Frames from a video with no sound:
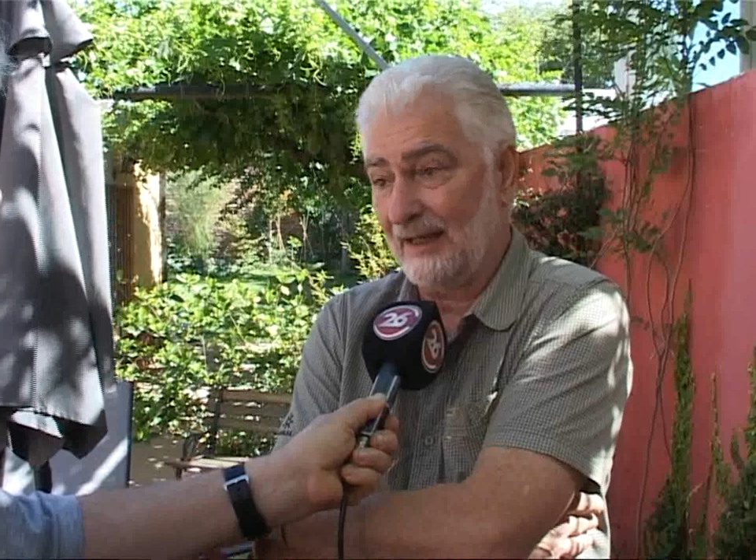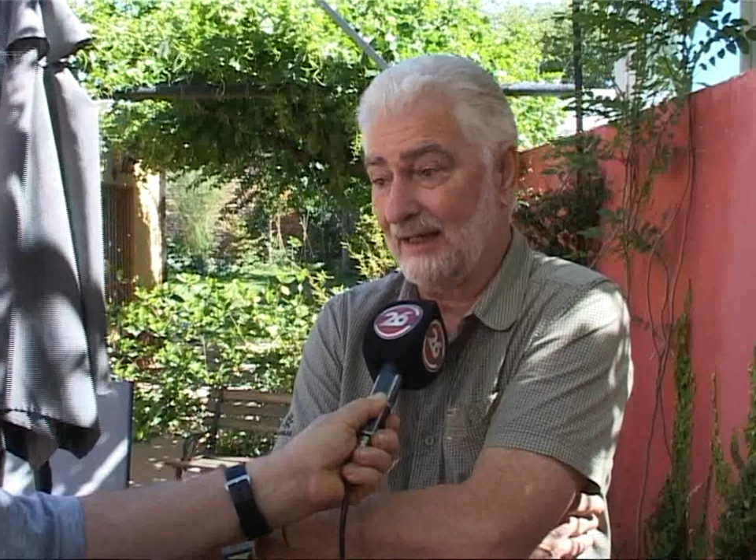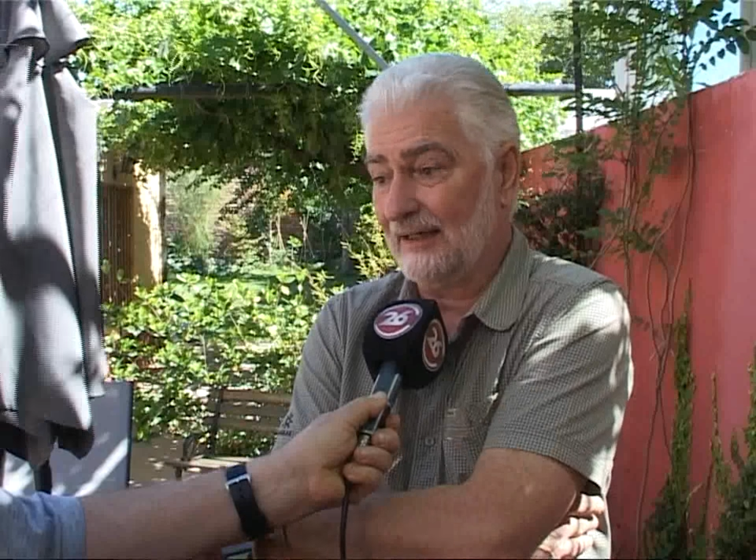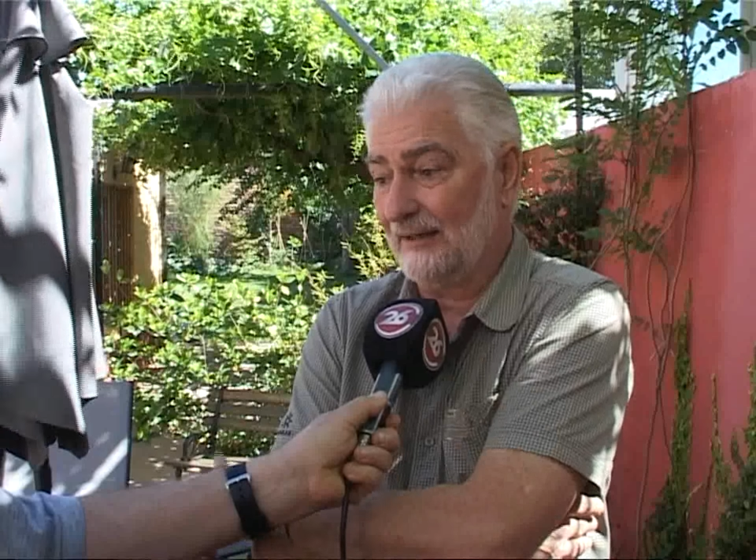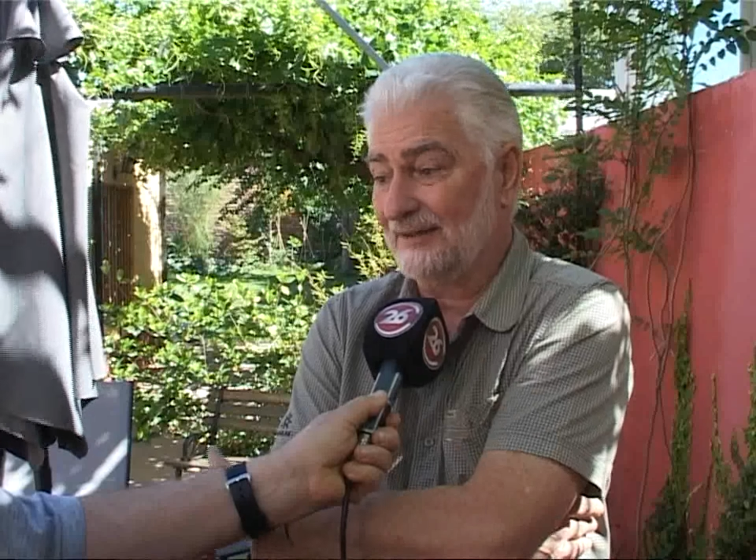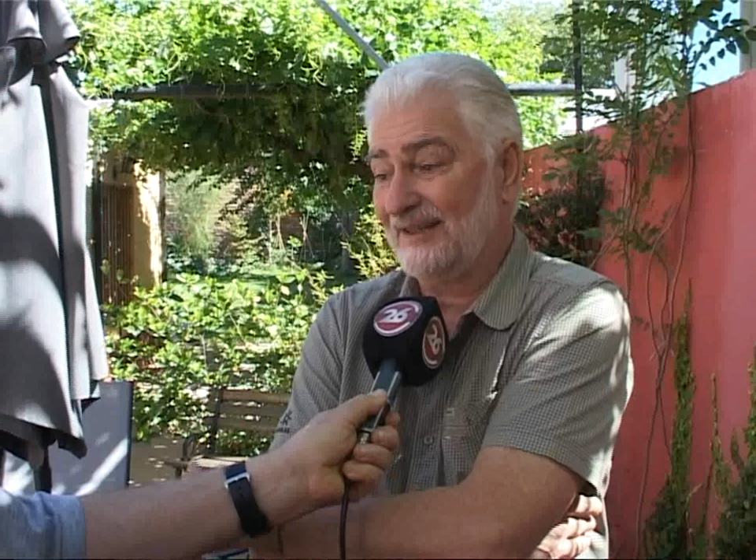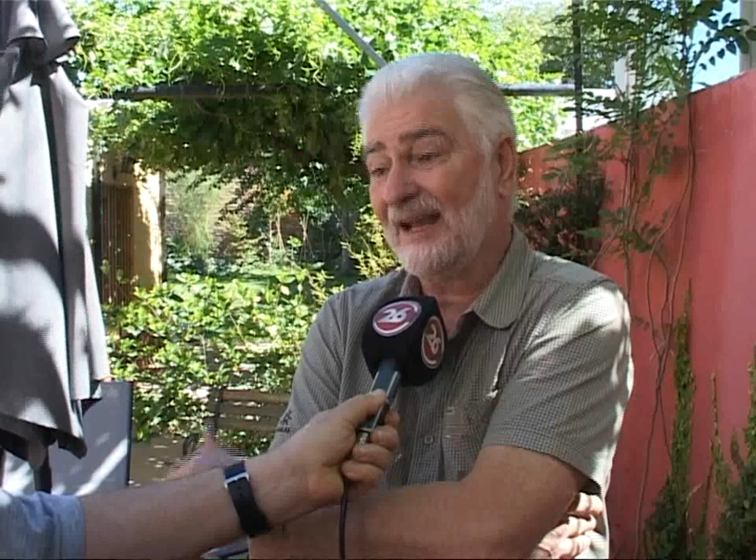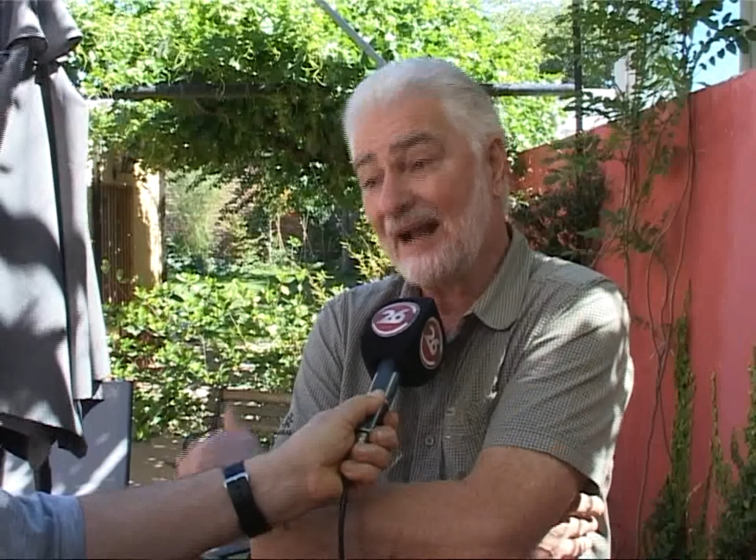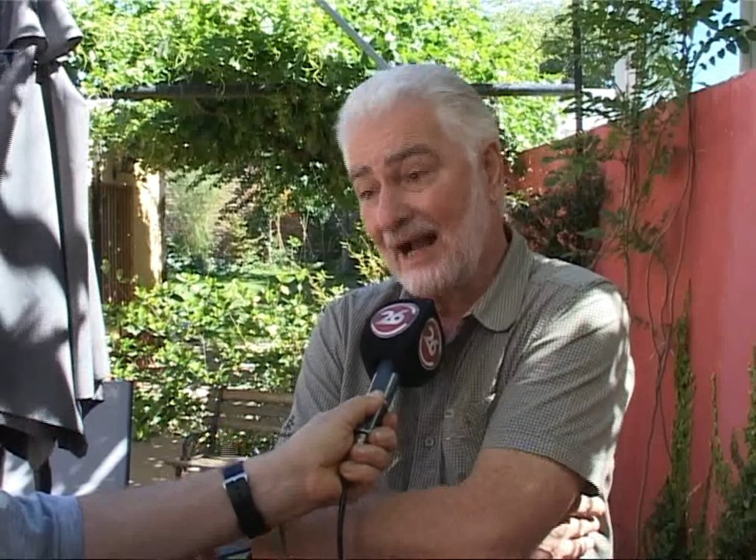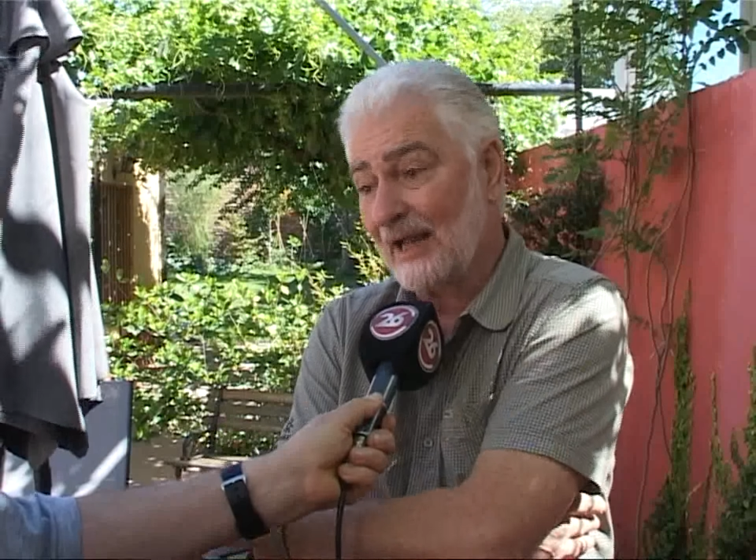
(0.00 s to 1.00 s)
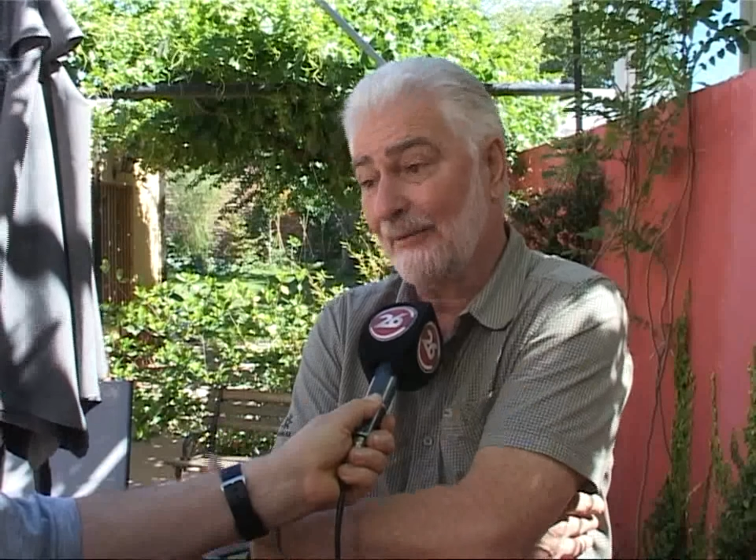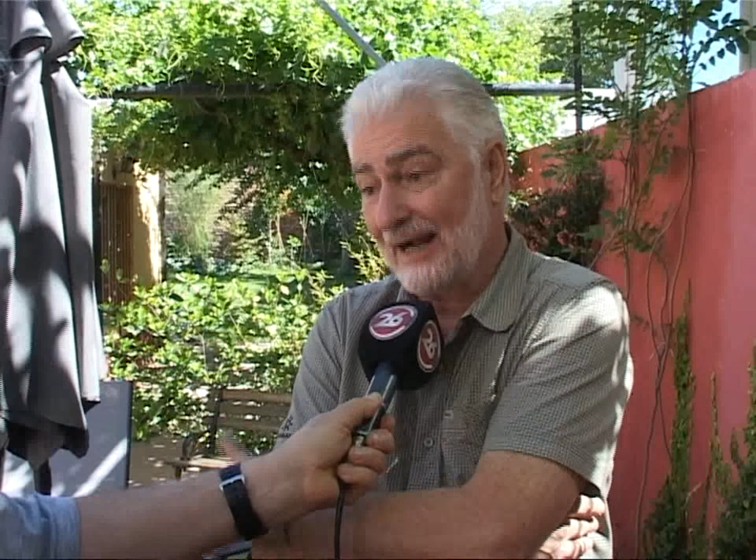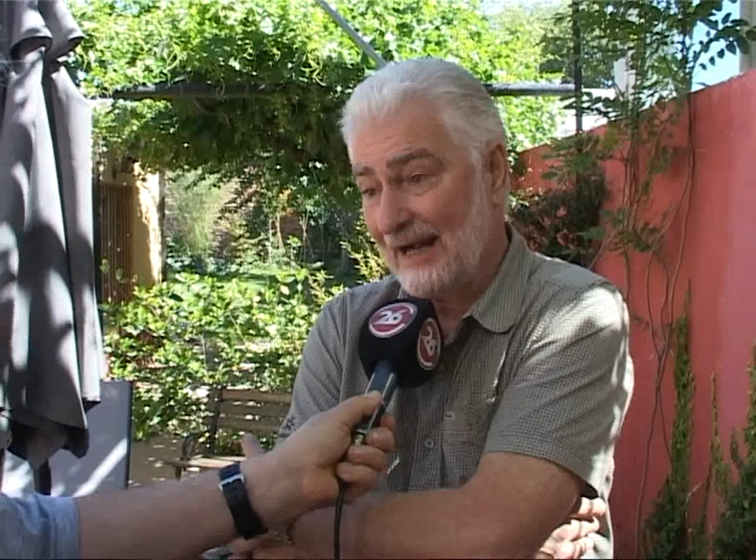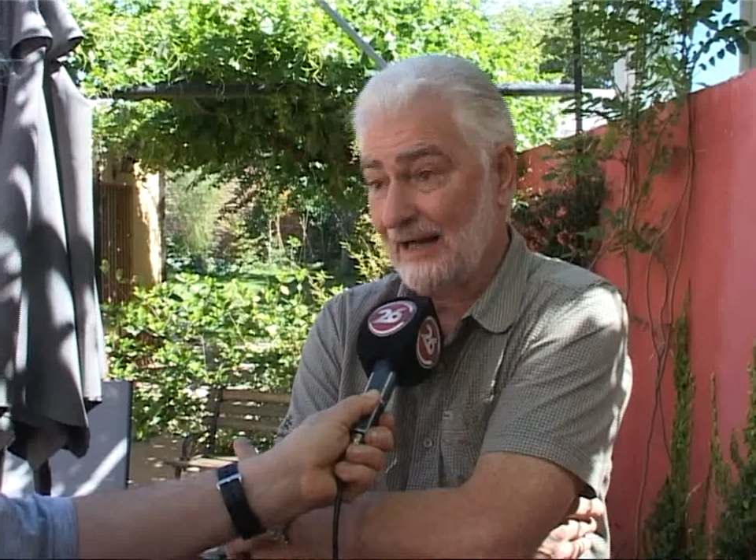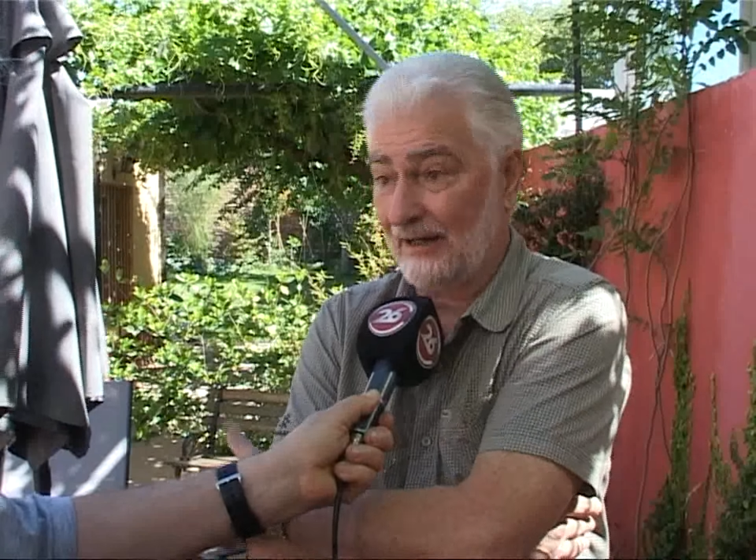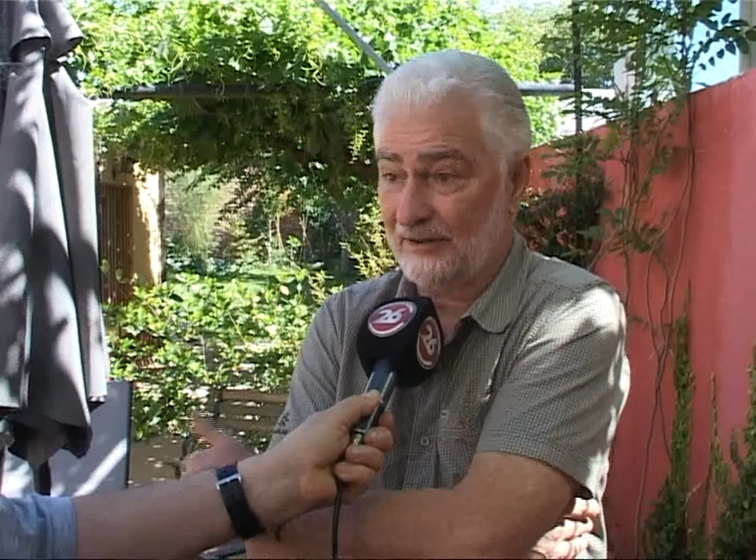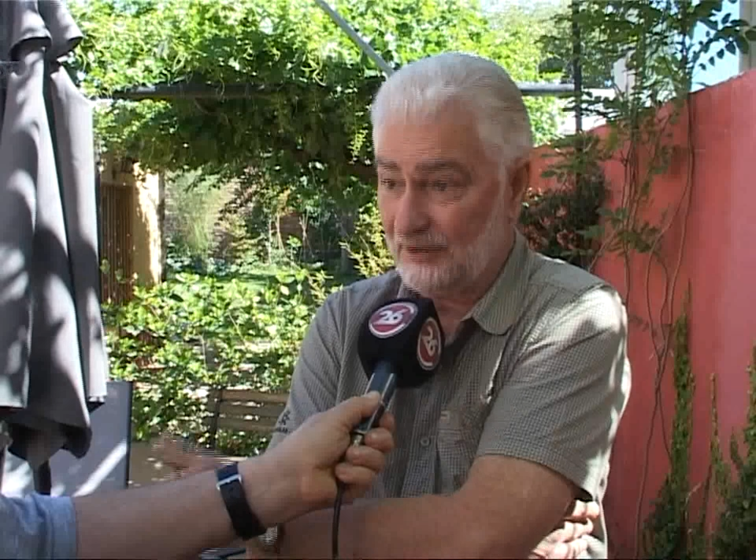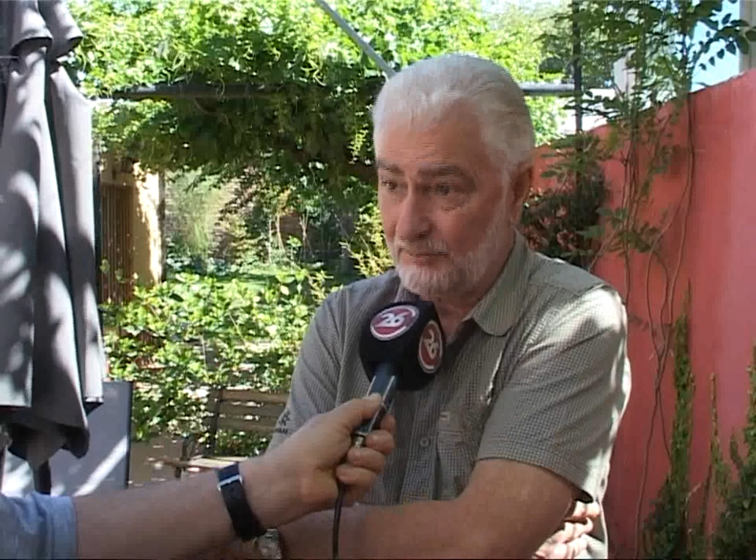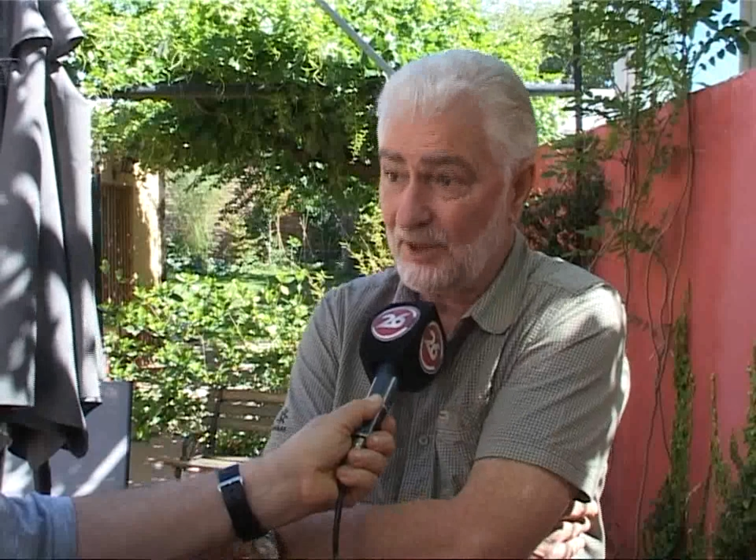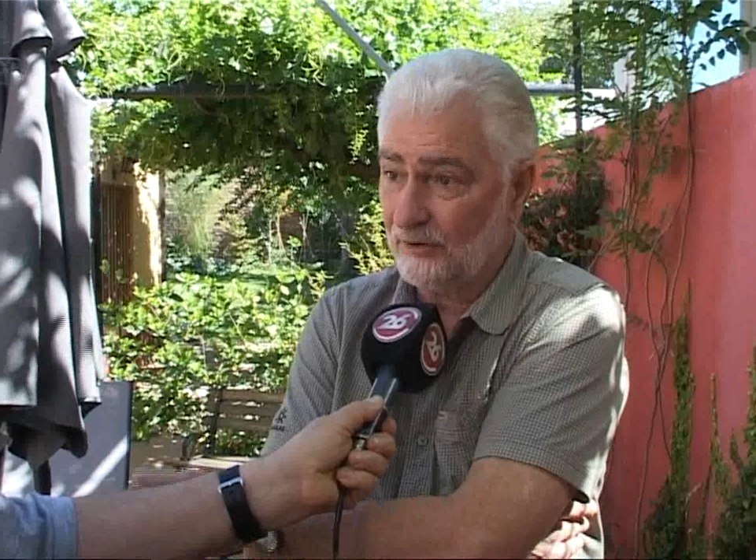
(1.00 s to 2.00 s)
el que tenga que bajar
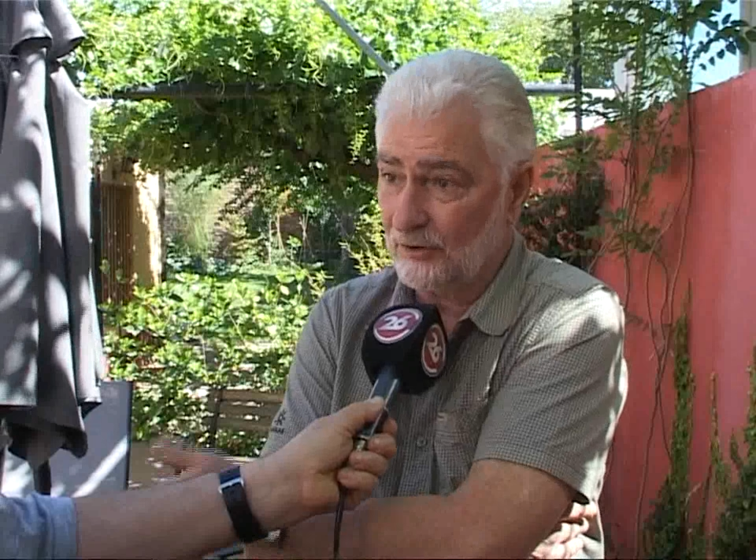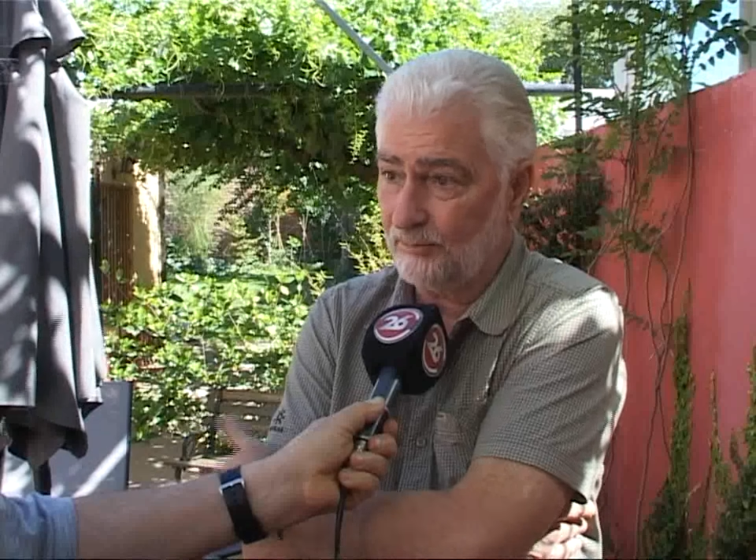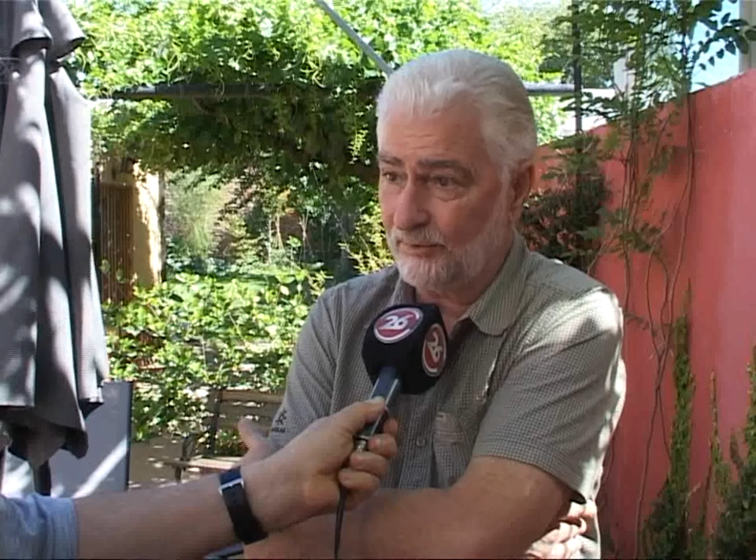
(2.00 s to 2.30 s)
rendimientos,